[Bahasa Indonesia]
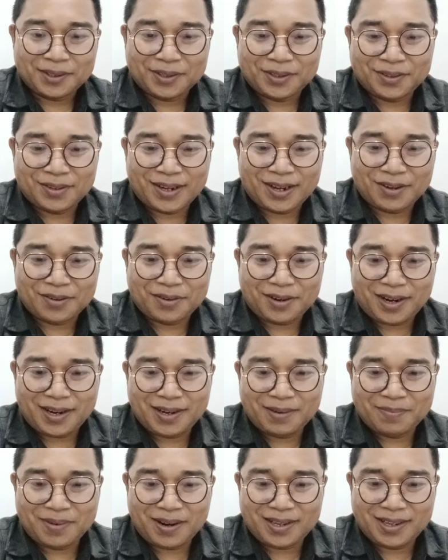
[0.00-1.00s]
Wow,
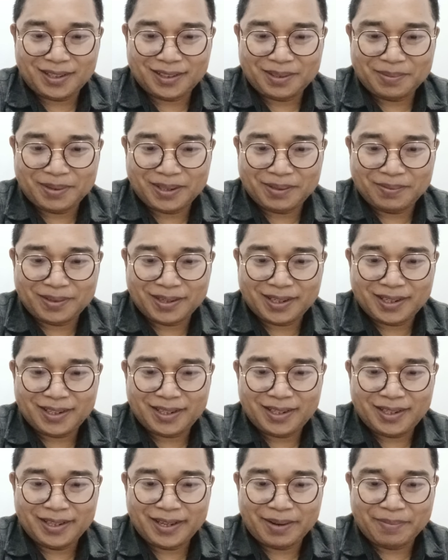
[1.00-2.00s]
ada banyak teman-teman.
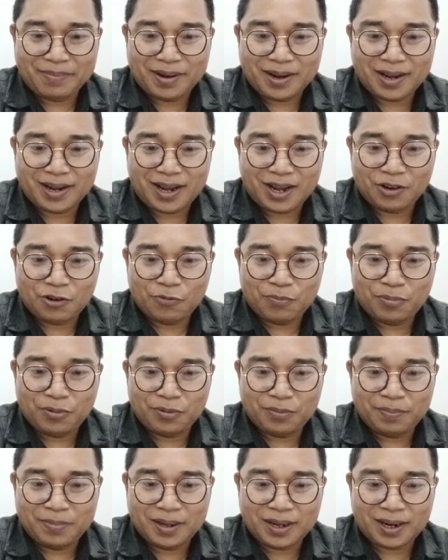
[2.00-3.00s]
Iya bang, aku
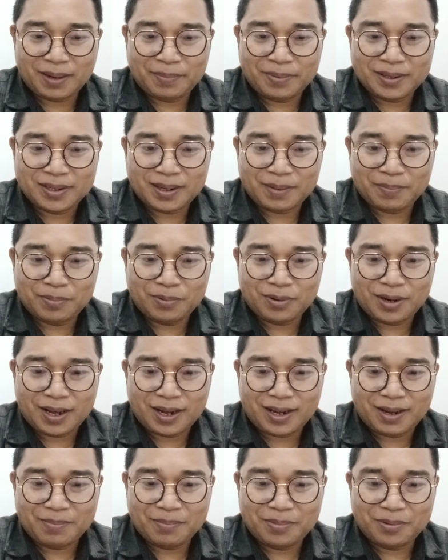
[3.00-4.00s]
pun biar bisa
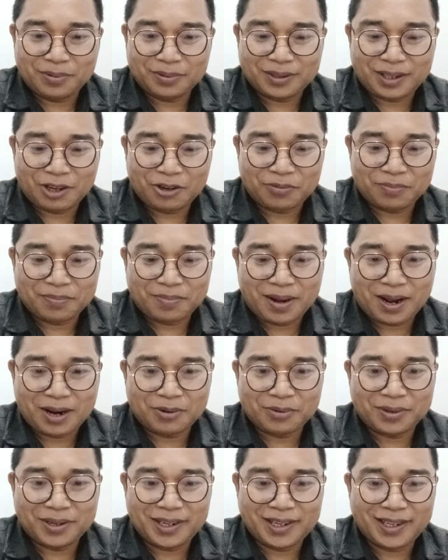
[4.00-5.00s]
pulang kampung tahun
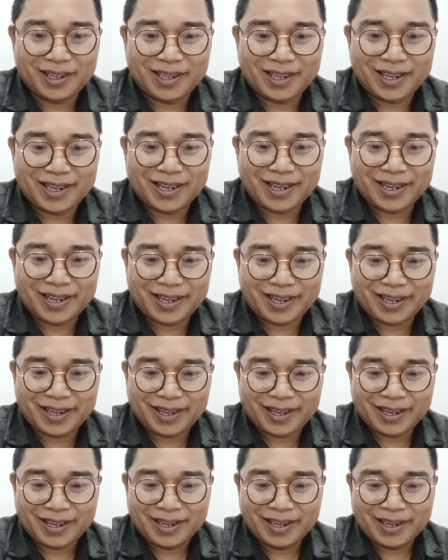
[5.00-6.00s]
baru ini. Yeah.
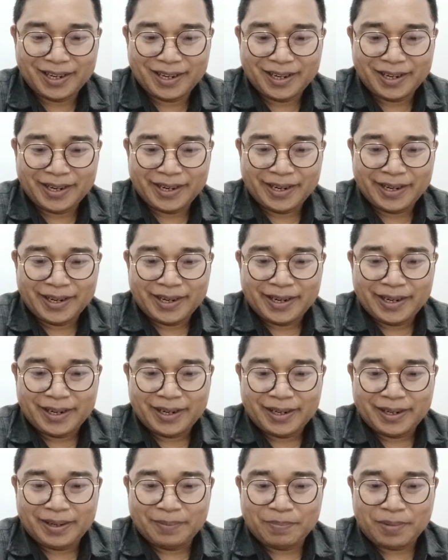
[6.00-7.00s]

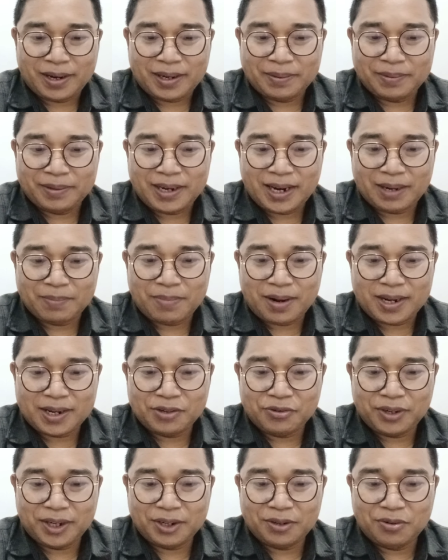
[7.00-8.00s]
Dari, dari Bang
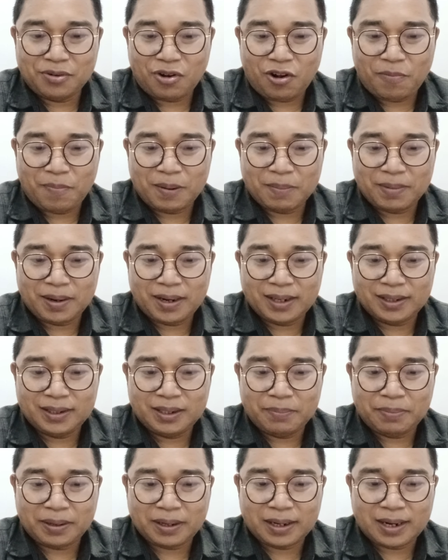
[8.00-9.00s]
Idung Idung, Open Minded
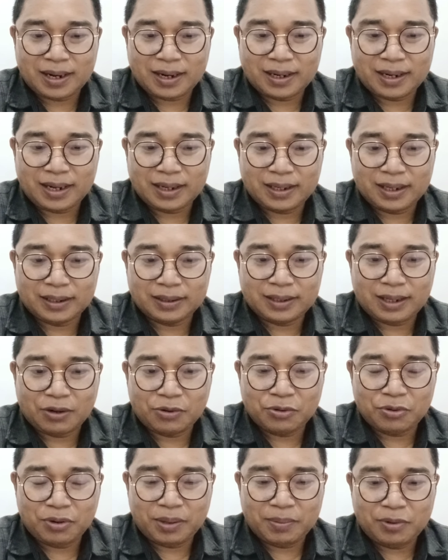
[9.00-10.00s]
diperkirakan akhir
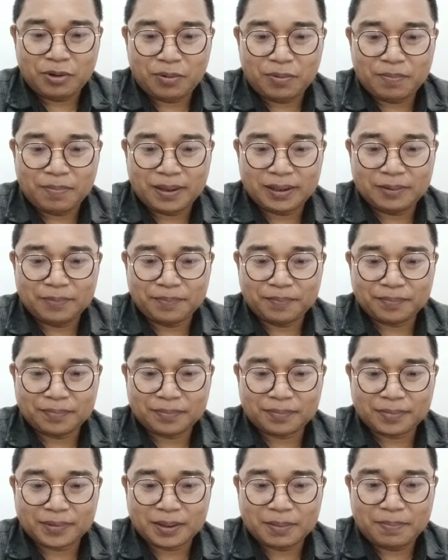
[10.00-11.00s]
tahun
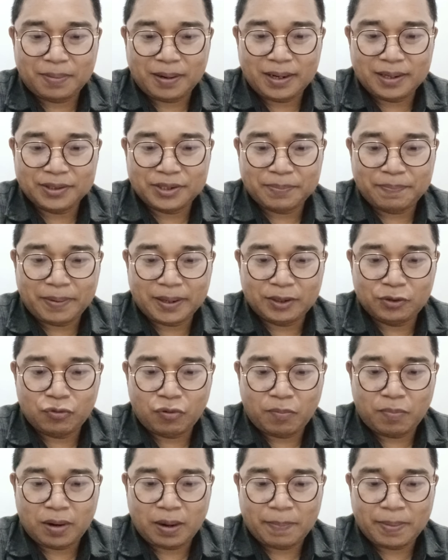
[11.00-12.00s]
2024, paling cepat
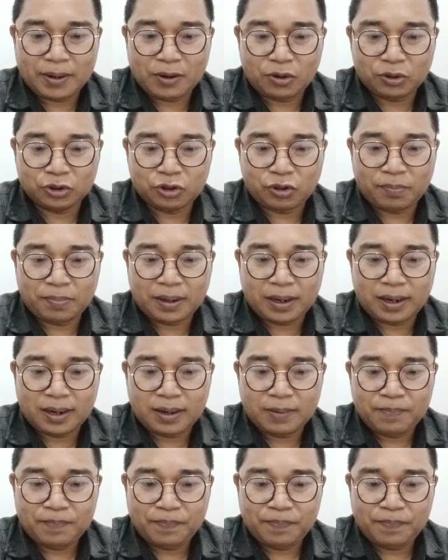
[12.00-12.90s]
28 Oktober